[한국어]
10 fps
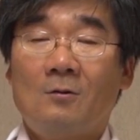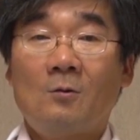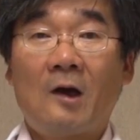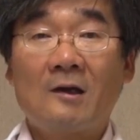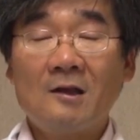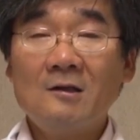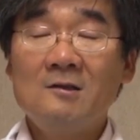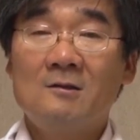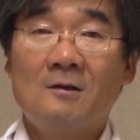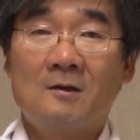과당이
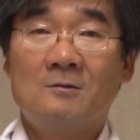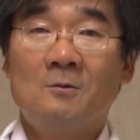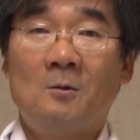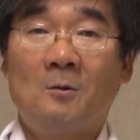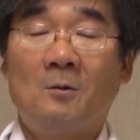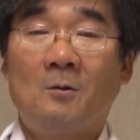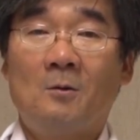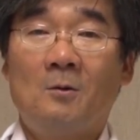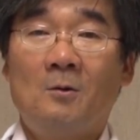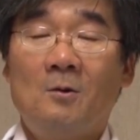있어가지고
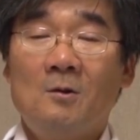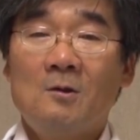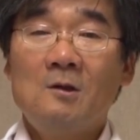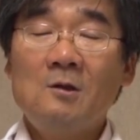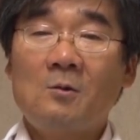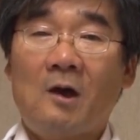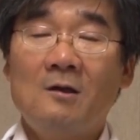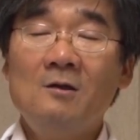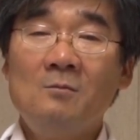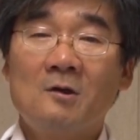이
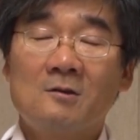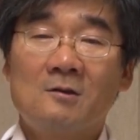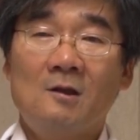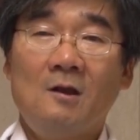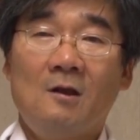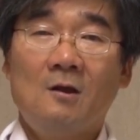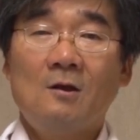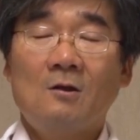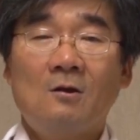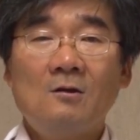과일을 먹었을 때
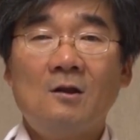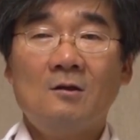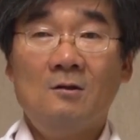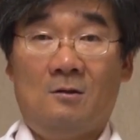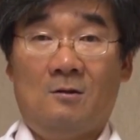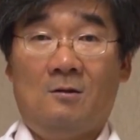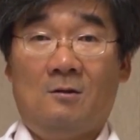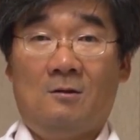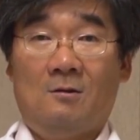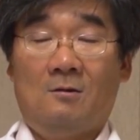혈당이
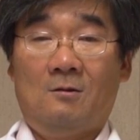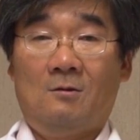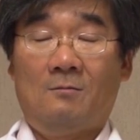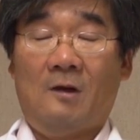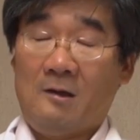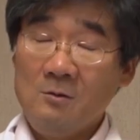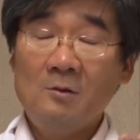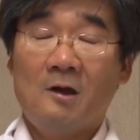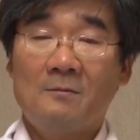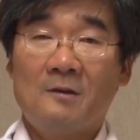예, 많이
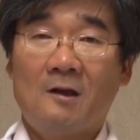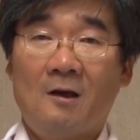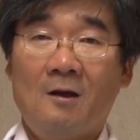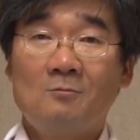올라갑니다.